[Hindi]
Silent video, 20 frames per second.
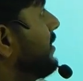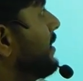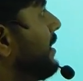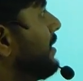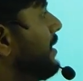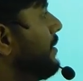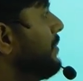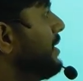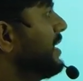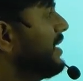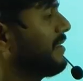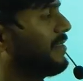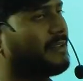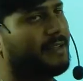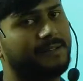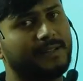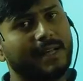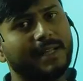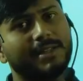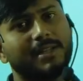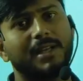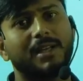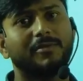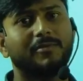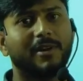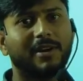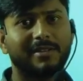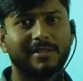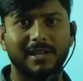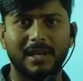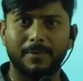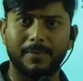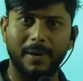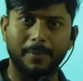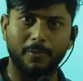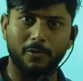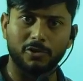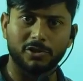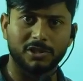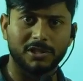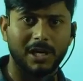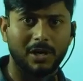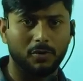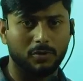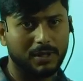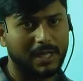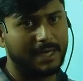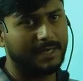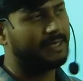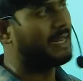इसका समय इसके साथ इनवर्सली प्रोपोर्शनल होता है